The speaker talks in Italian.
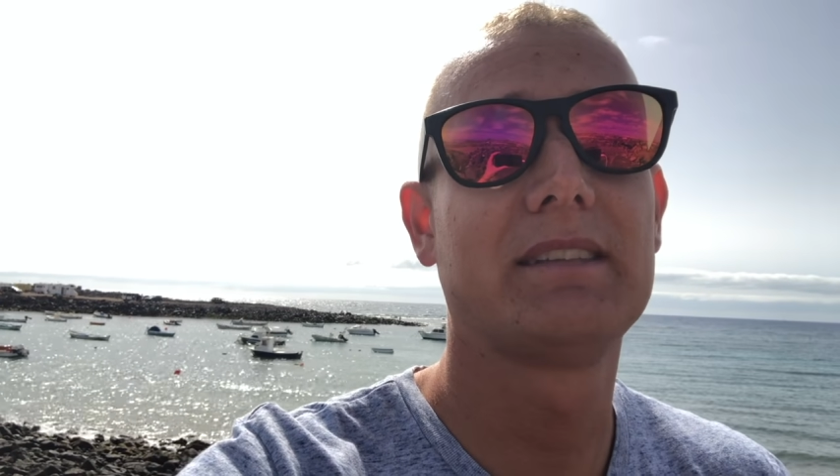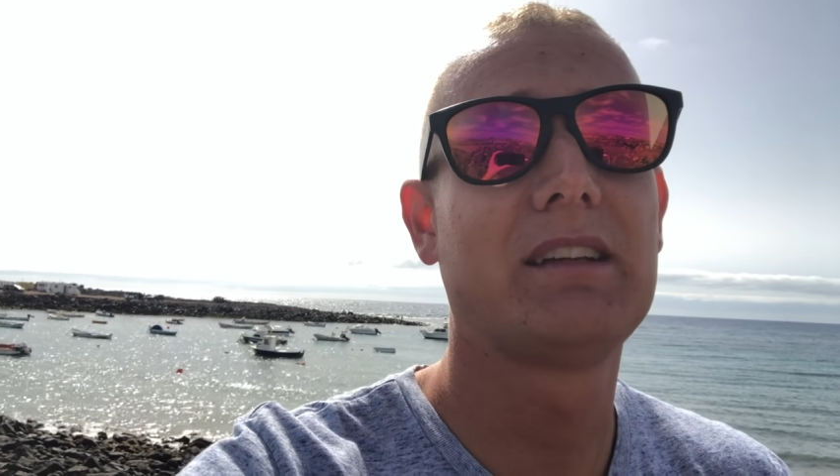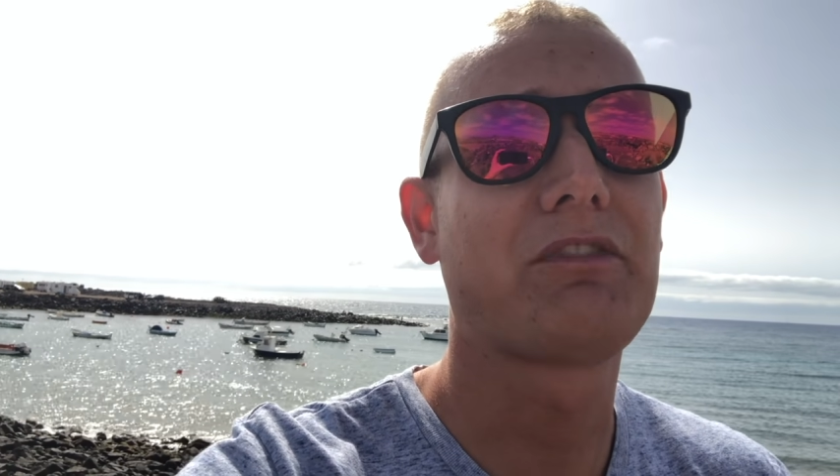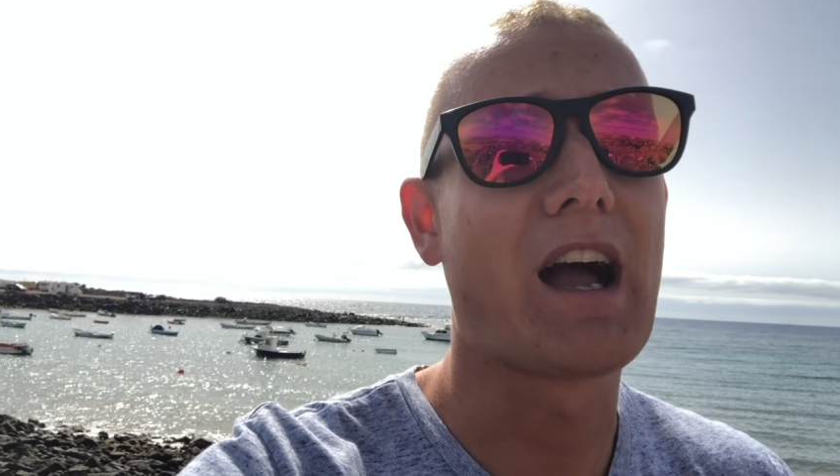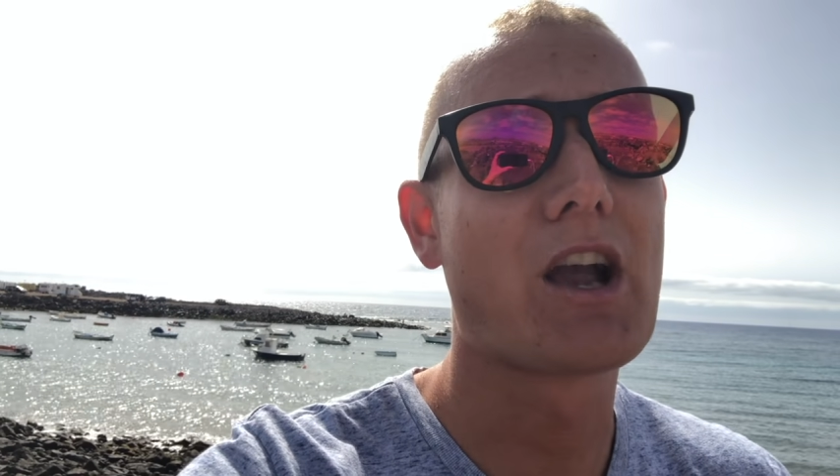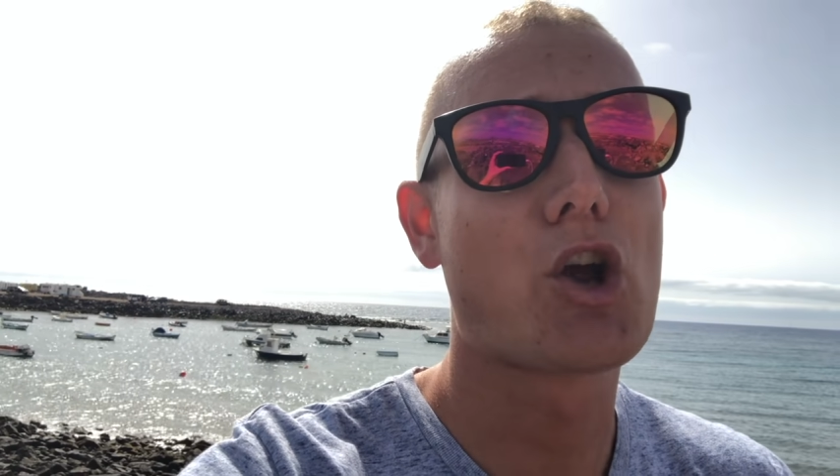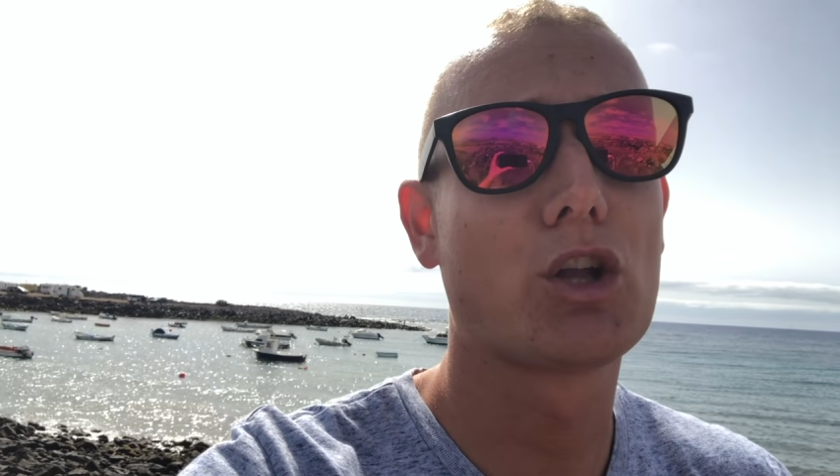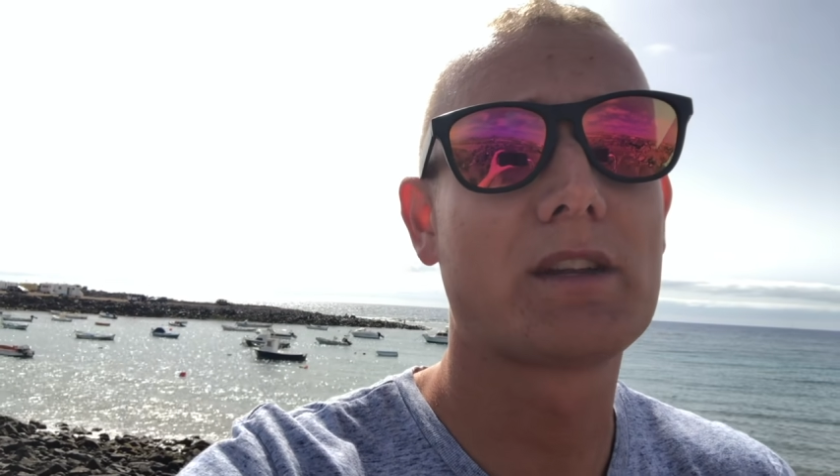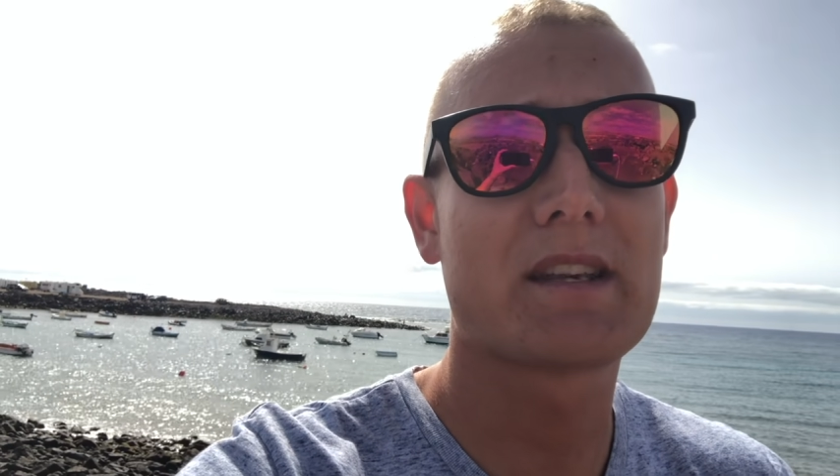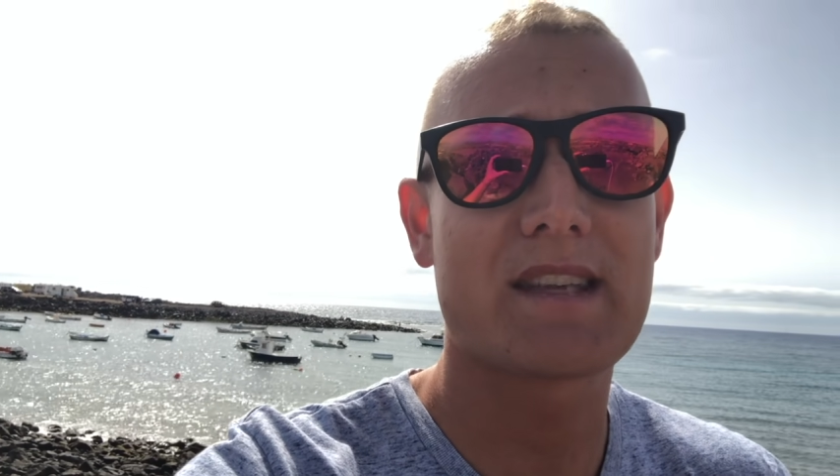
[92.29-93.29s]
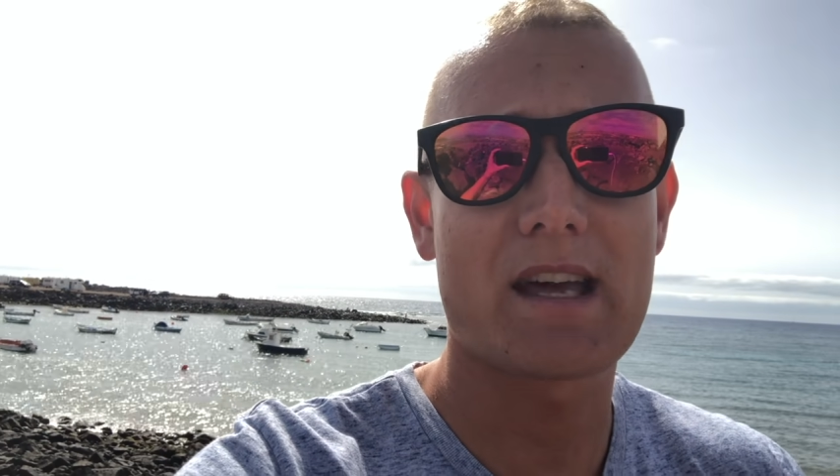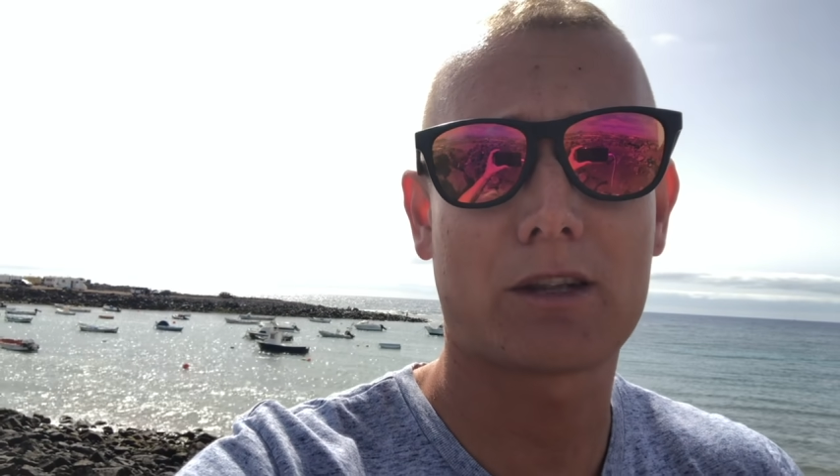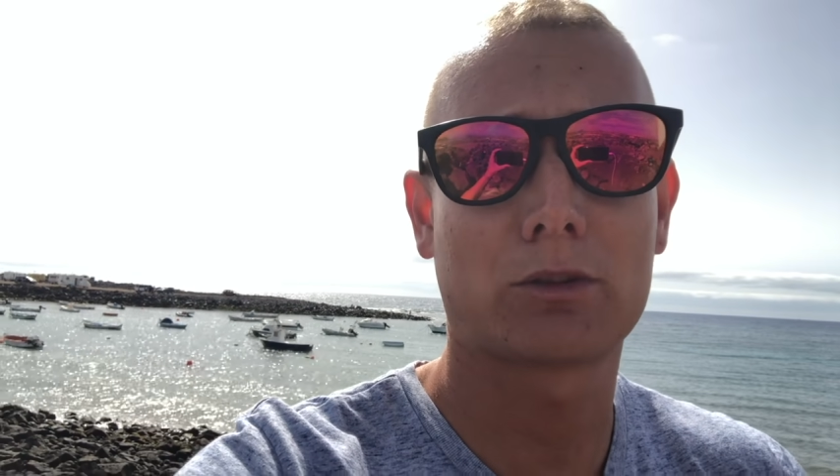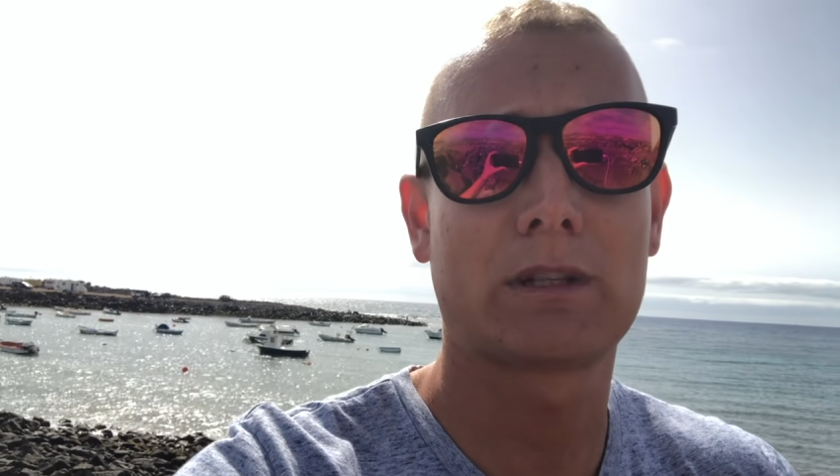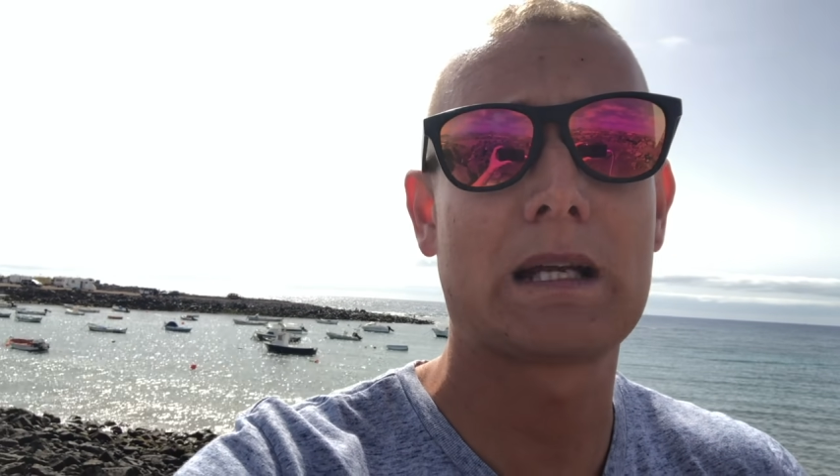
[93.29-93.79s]
di fianco al
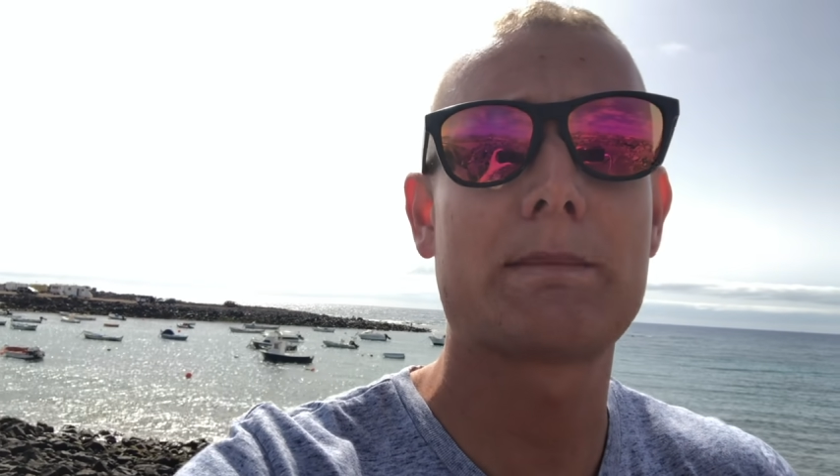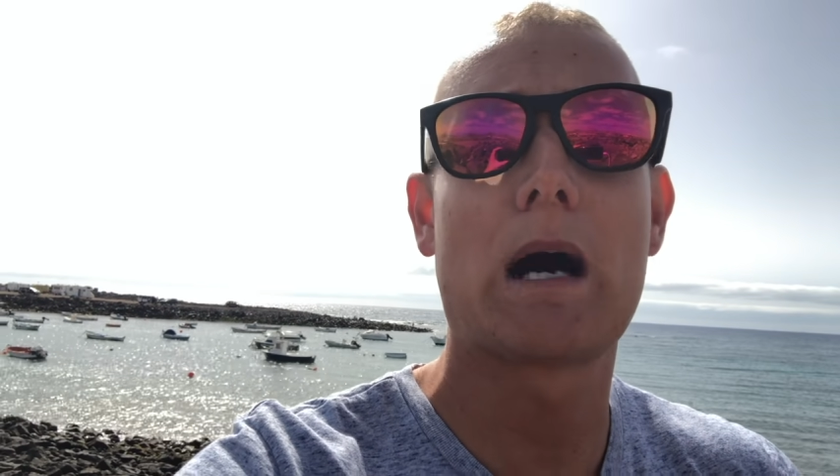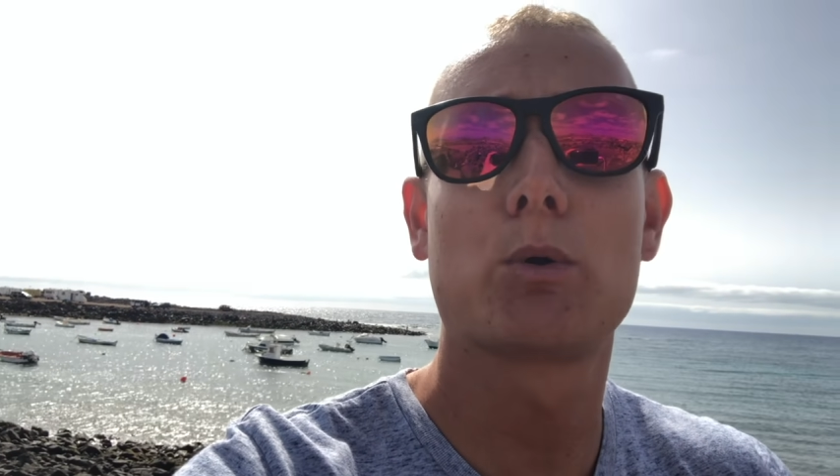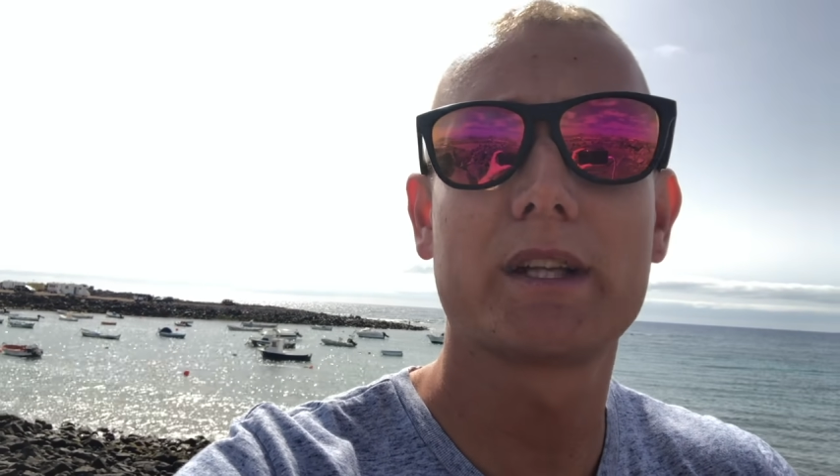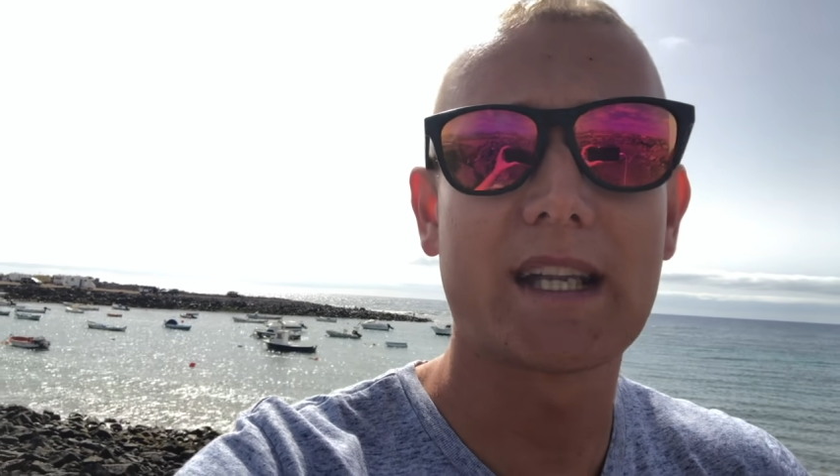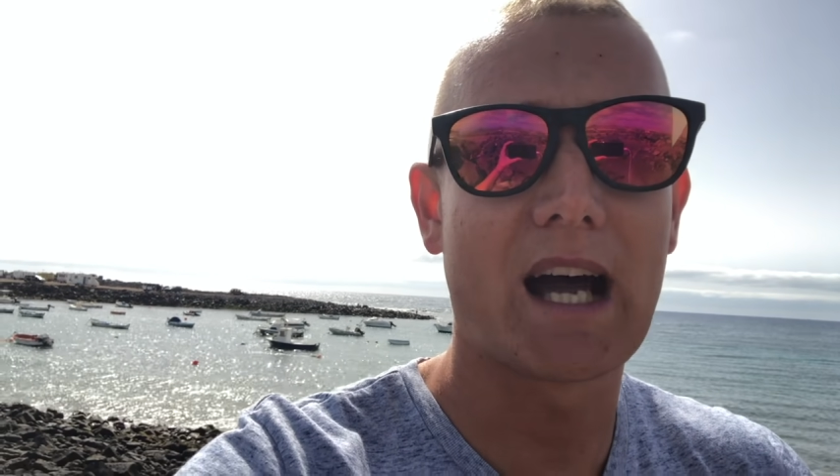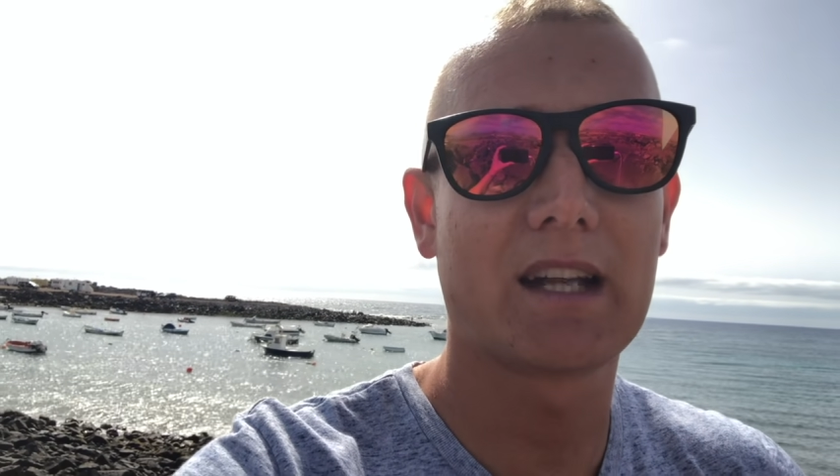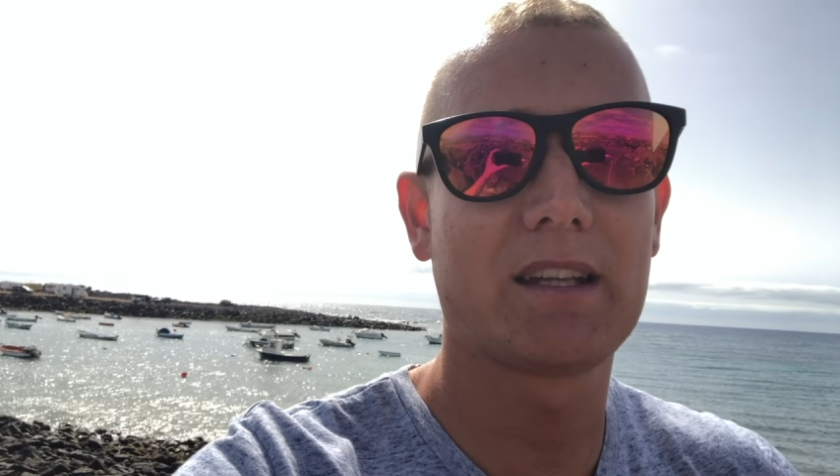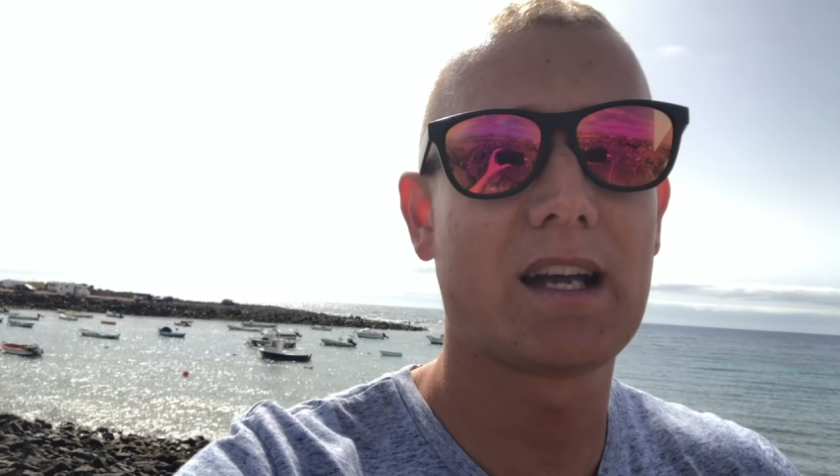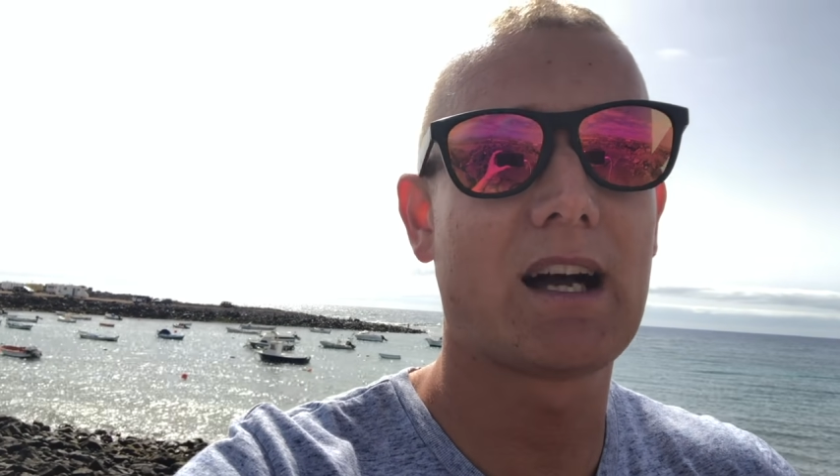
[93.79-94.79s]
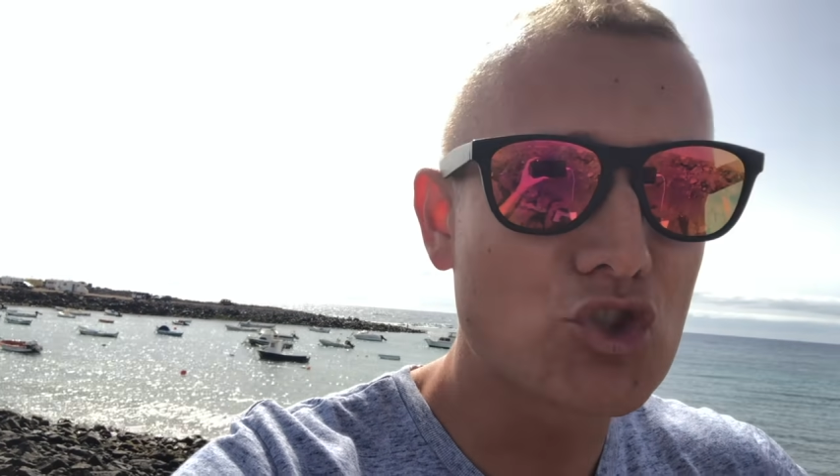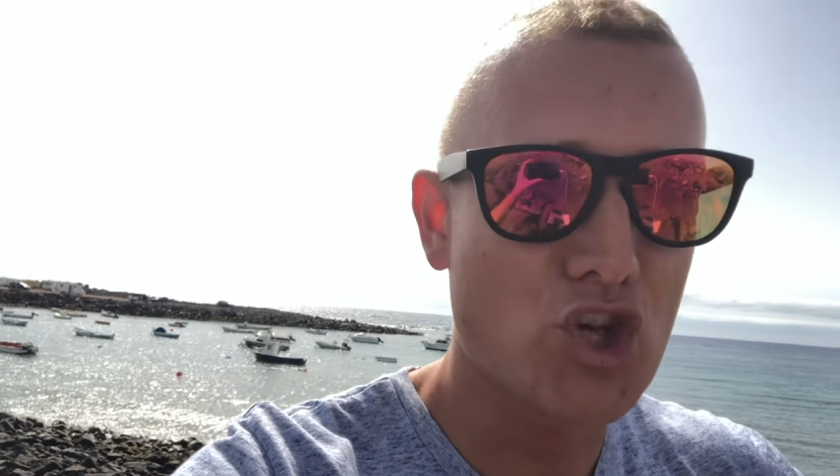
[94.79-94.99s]
deserto della Mauritania,